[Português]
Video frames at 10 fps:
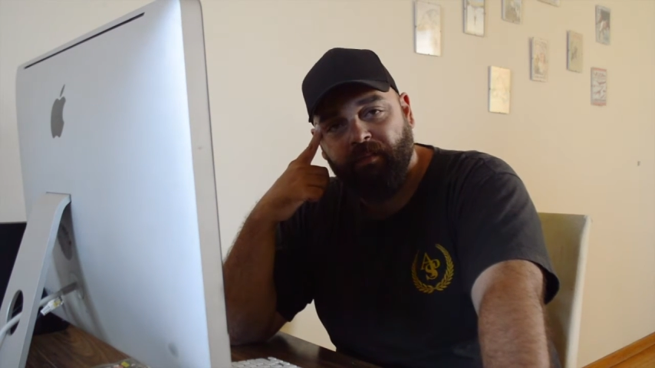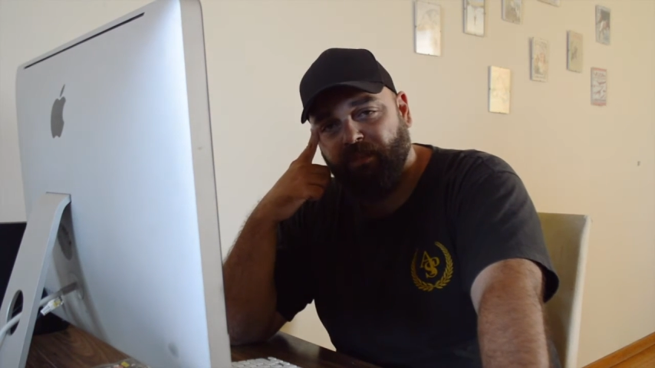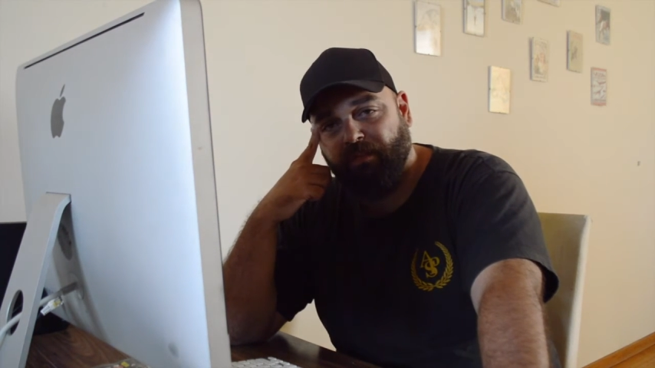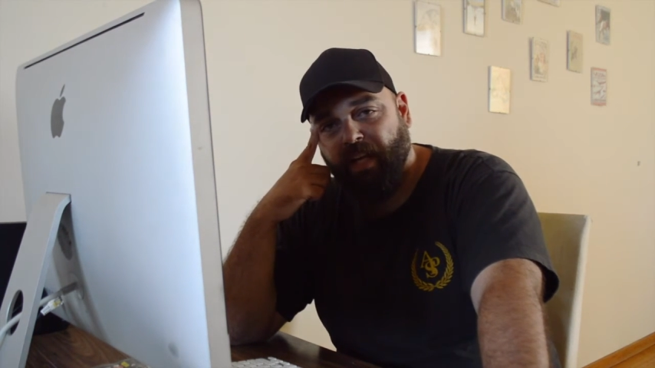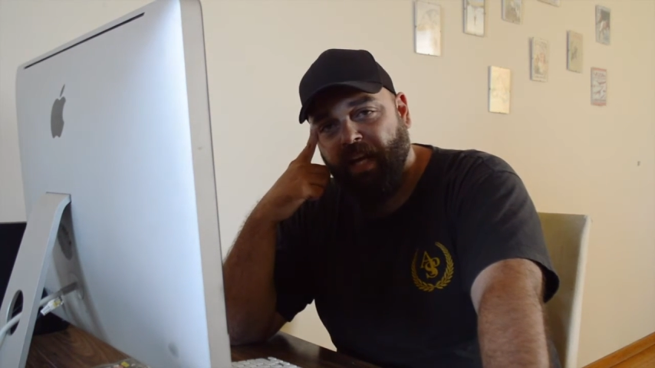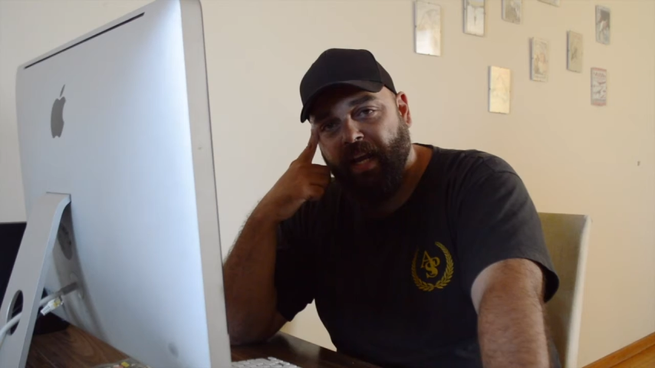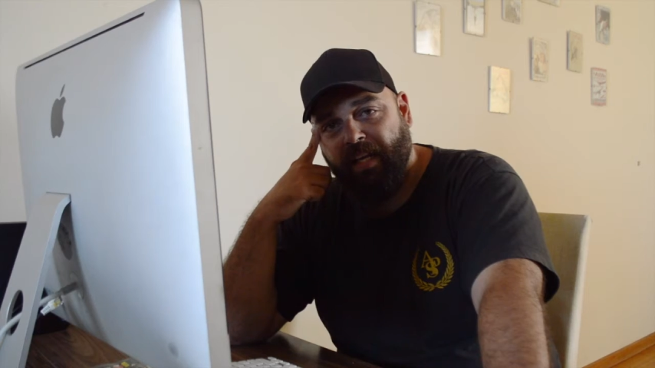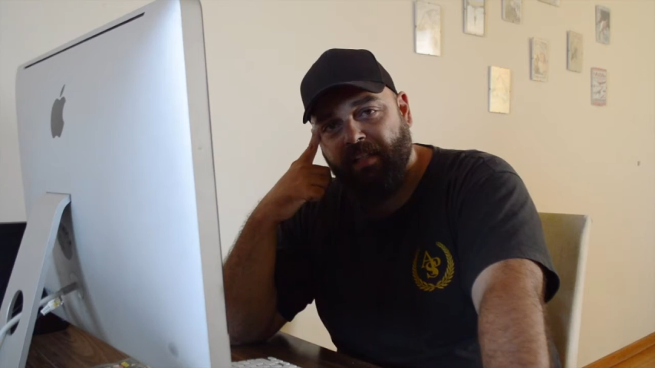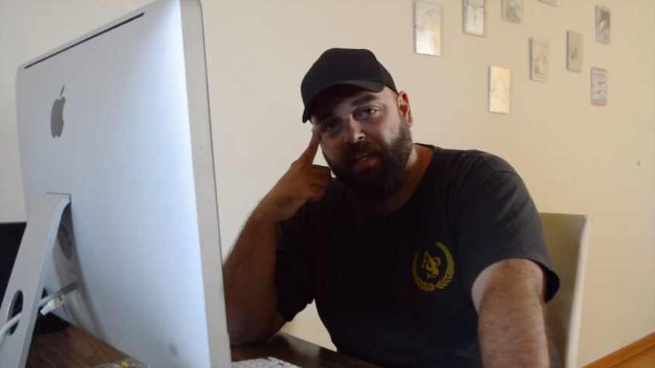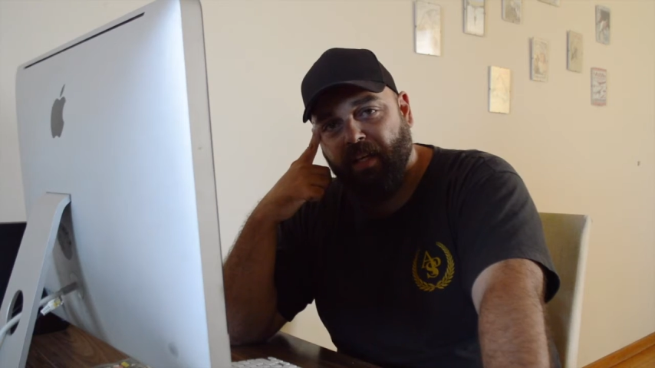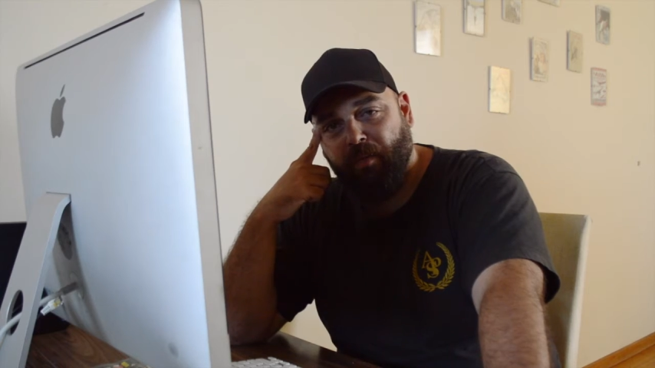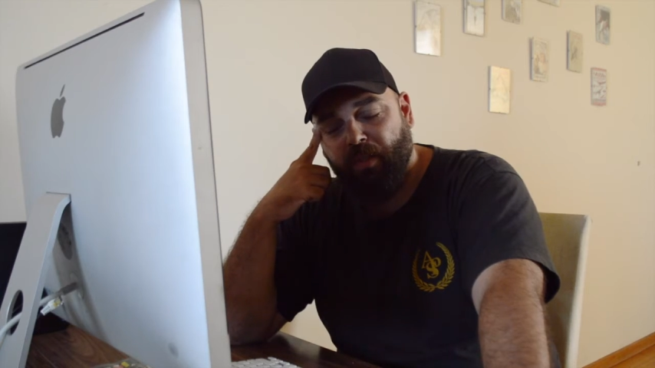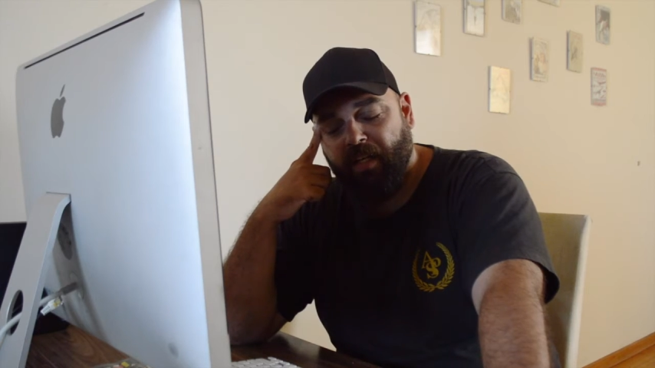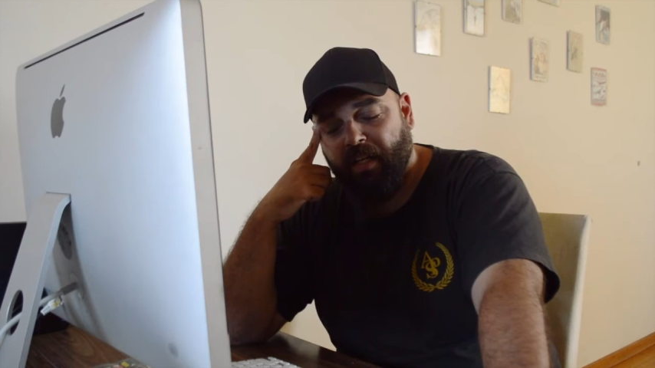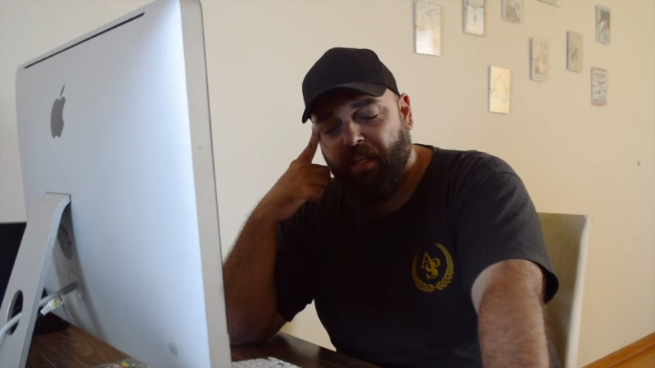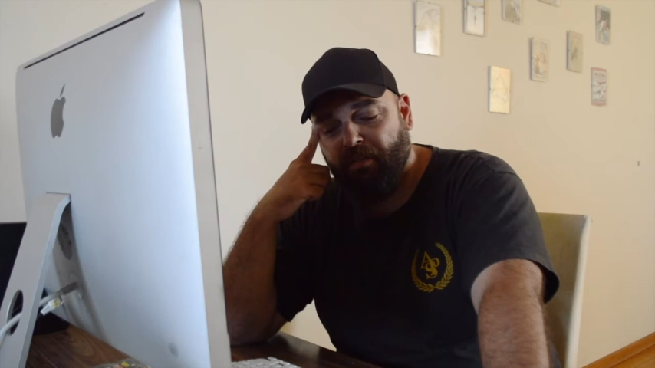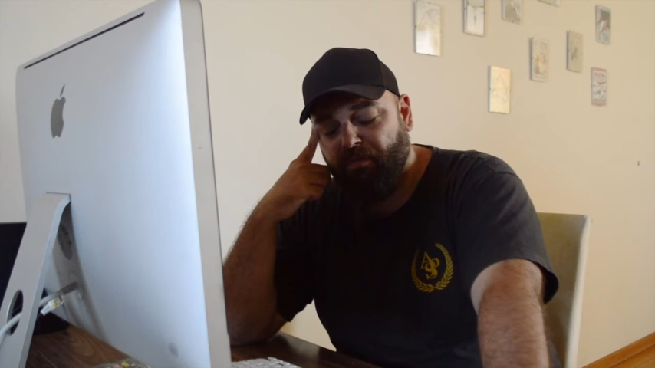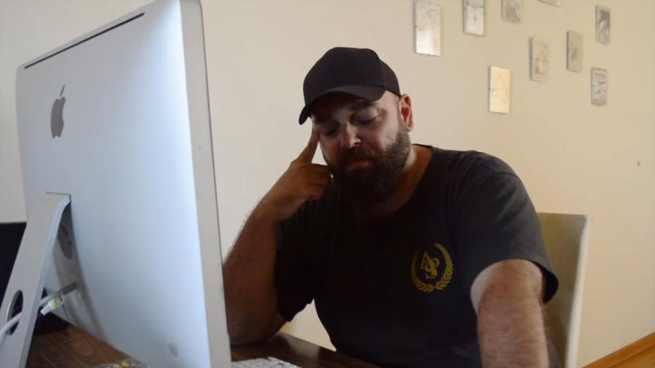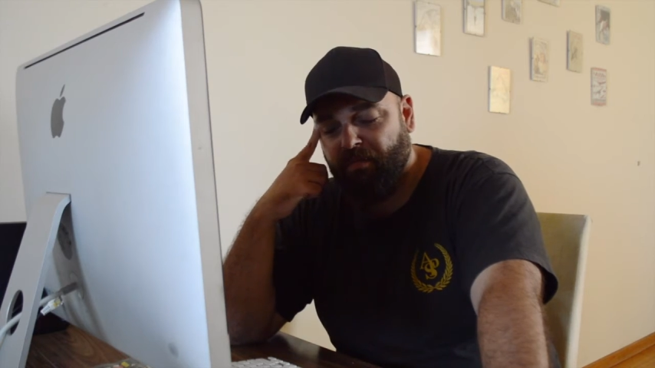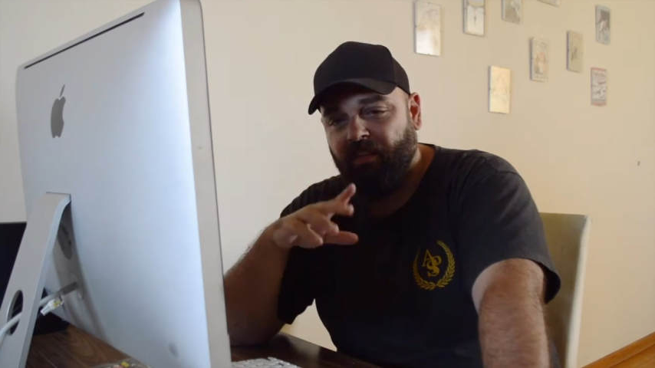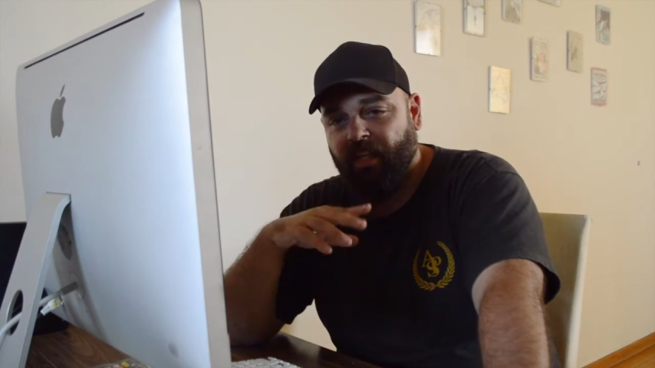em VHS aqui nos meus arquivos.